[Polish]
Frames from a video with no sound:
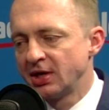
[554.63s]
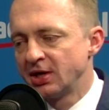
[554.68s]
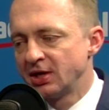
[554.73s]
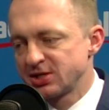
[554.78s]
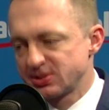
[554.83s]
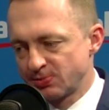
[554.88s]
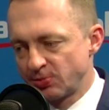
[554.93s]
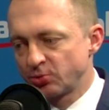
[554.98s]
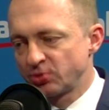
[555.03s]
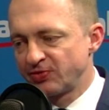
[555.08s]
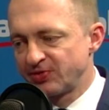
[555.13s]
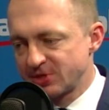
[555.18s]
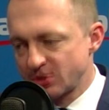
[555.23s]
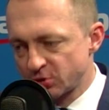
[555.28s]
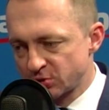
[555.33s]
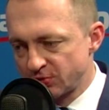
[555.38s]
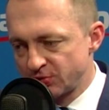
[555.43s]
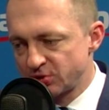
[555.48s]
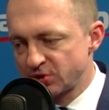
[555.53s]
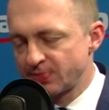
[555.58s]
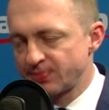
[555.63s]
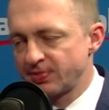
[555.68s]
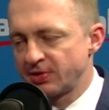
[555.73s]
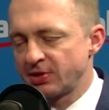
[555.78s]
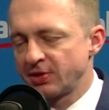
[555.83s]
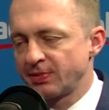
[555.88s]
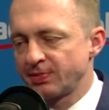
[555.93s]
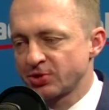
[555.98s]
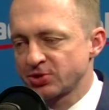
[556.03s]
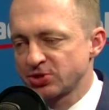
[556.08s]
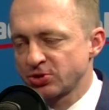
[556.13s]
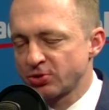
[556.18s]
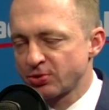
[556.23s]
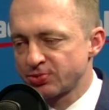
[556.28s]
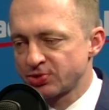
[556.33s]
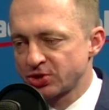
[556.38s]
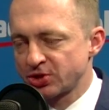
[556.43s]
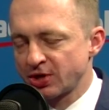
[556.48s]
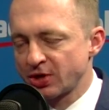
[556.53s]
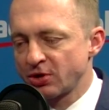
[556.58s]
z punktu widzenia oczywiście e, procedur
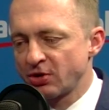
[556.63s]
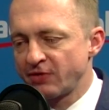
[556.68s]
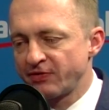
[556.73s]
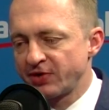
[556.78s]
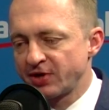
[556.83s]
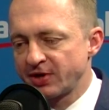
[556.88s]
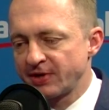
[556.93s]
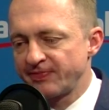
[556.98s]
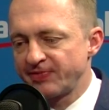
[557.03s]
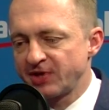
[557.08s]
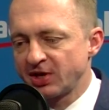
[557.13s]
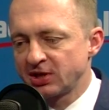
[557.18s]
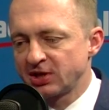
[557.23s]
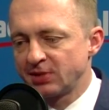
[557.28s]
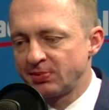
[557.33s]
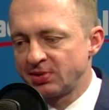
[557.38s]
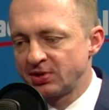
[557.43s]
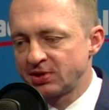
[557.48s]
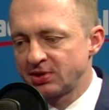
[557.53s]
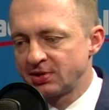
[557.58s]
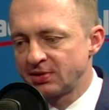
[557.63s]
przetargowych, jak gdyby